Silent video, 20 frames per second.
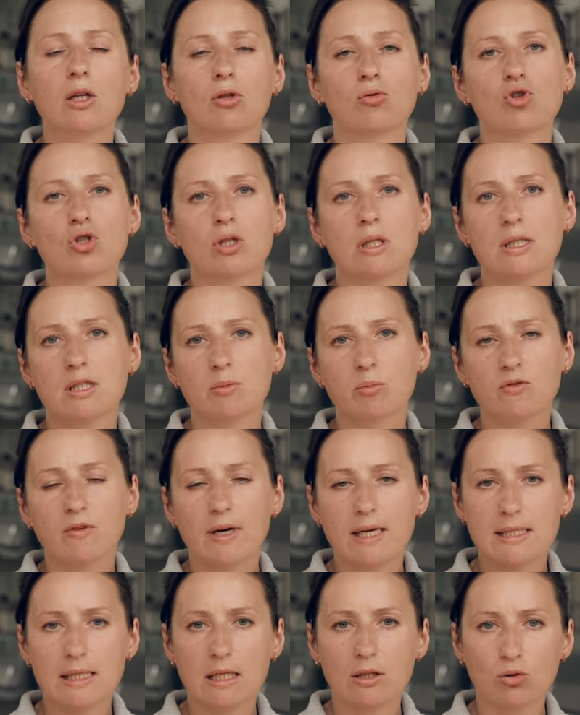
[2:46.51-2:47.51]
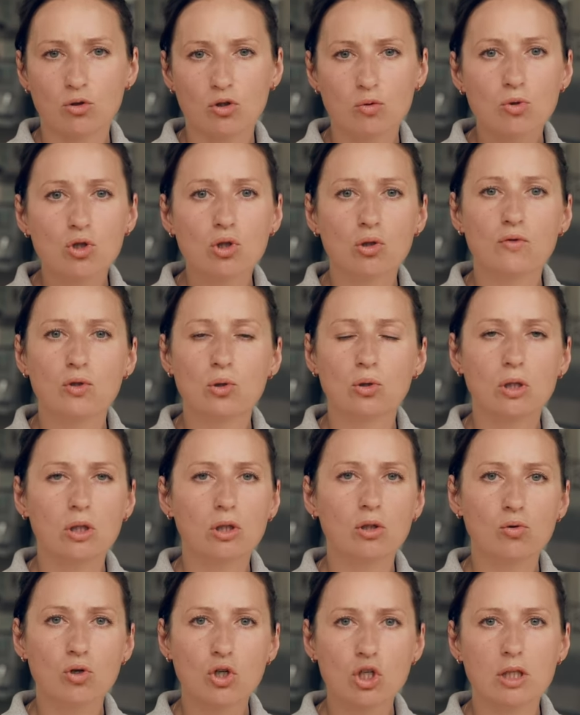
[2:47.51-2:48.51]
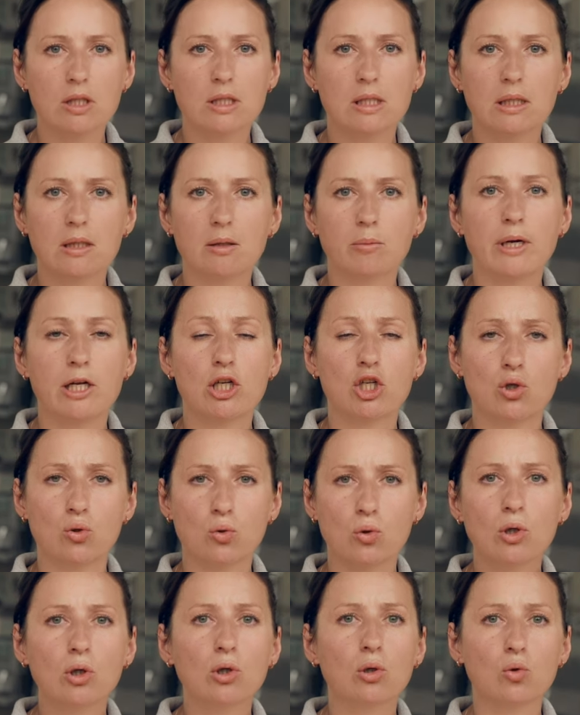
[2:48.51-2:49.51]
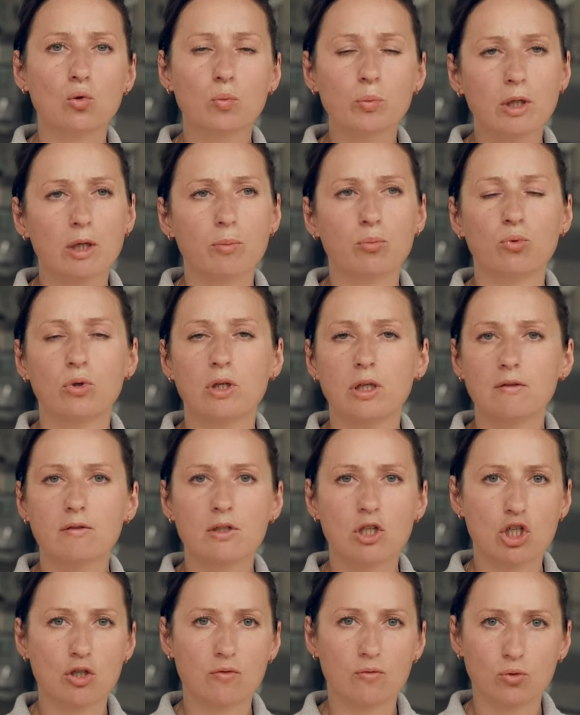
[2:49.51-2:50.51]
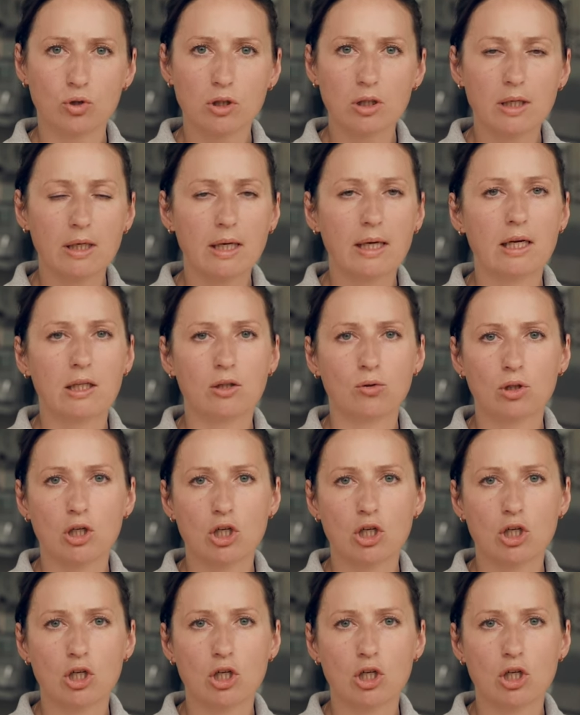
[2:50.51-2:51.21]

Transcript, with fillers: нужно не забывать о том, что все-таки лошадь это большое, крупное, пугливое животное, и оно